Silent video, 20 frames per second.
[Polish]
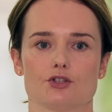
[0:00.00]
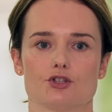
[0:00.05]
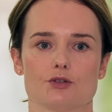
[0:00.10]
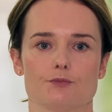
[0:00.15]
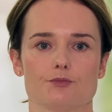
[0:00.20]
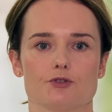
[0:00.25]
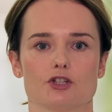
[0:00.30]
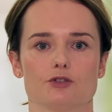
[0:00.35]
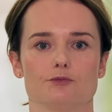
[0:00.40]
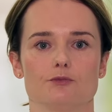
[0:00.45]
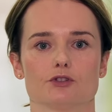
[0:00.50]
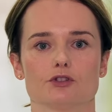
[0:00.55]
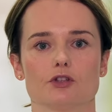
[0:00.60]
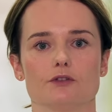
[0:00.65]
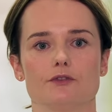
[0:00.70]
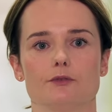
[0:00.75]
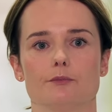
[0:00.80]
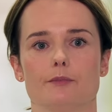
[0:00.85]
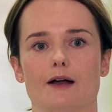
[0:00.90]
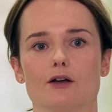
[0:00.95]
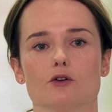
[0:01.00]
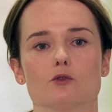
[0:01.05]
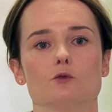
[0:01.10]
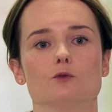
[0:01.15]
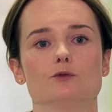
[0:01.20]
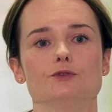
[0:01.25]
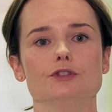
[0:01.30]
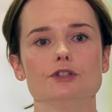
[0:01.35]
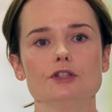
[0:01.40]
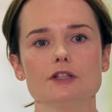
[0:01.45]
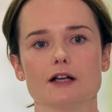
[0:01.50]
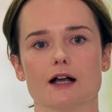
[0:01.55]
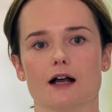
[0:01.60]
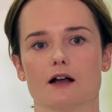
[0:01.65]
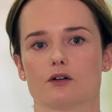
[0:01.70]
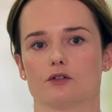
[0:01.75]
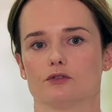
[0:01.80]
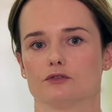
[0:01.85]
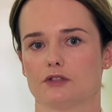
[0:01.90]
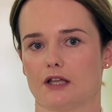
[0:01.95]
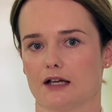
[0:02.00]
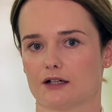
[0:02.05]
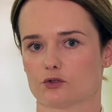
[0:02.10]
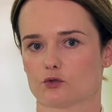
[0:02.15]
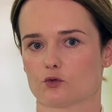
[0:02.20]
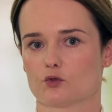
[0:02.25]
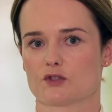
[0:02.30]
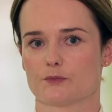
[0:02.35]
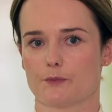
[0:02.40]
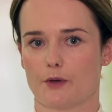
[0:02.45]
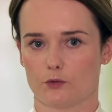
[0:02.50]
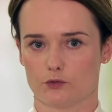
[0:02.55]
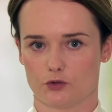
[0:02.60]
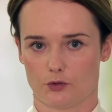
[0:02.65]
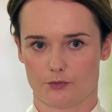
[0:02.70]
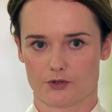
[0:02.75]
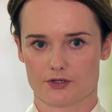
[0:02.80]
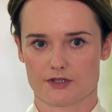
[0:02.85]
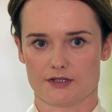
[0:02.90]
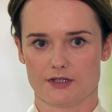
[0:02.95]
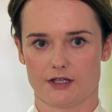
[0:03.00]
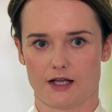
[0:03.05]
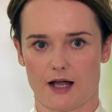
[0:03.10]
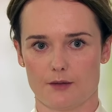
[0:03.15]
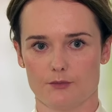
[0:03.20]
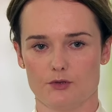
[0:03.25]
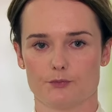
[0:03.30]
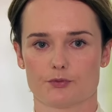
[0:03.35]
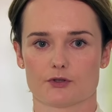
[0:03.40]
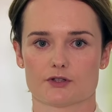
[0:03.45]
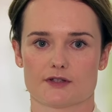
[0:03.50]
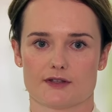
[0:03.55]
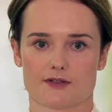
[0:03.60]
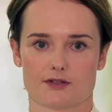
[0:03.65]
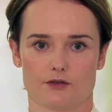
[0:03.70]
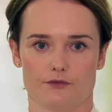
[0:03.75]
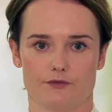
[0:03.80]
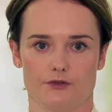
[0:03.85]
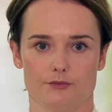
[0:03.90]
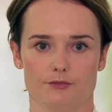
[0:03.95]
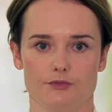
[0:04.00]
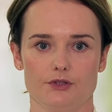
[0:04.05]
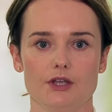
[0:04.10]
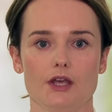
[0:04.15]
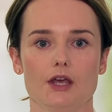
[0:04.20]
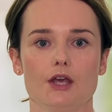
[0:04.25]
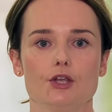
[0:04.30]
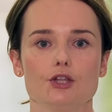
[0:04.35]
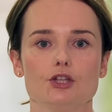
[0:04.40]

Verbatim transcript: że przedmiotowy bank unika kontaktu z pełnomocnikami procesowymi